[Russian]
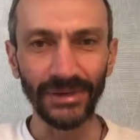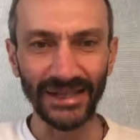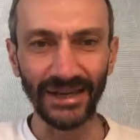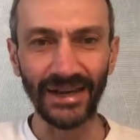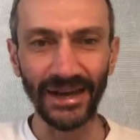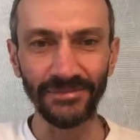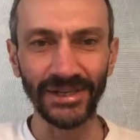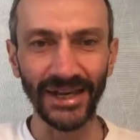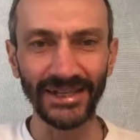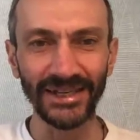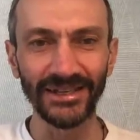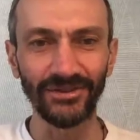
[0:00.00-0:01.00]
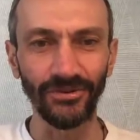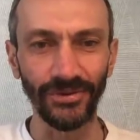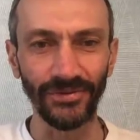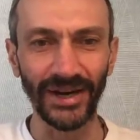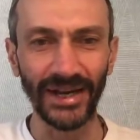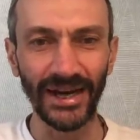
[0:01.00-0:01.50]
постараемся 11
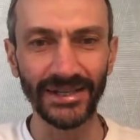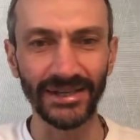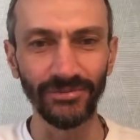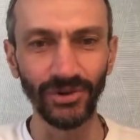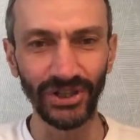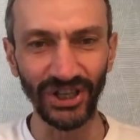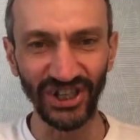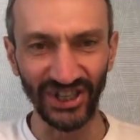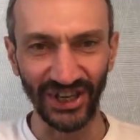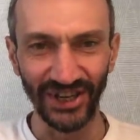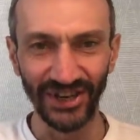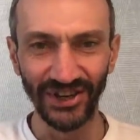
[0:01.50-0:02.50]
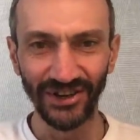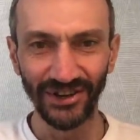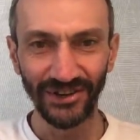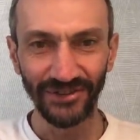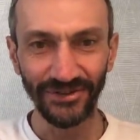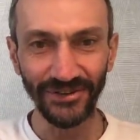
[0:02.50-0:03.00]
февраля замутить
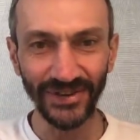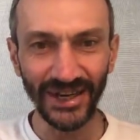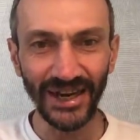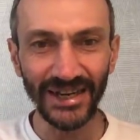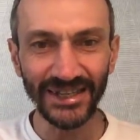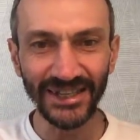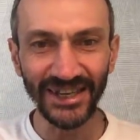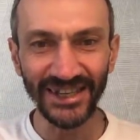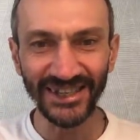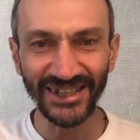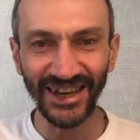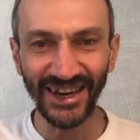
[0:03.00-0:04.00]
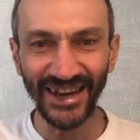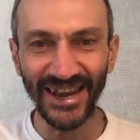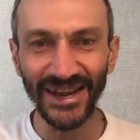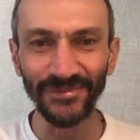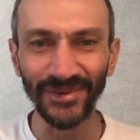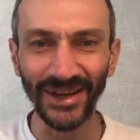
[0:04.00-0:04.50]
февральский
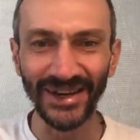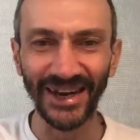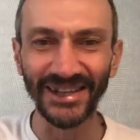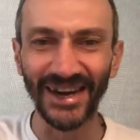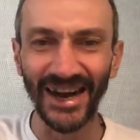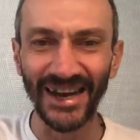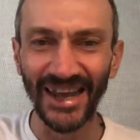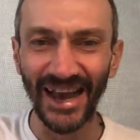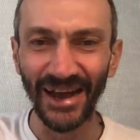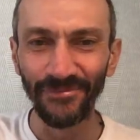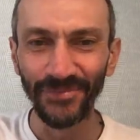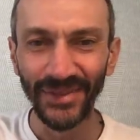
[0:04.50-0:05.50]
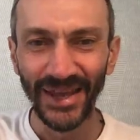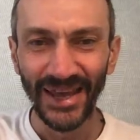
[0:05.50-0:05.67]
стрим на канале.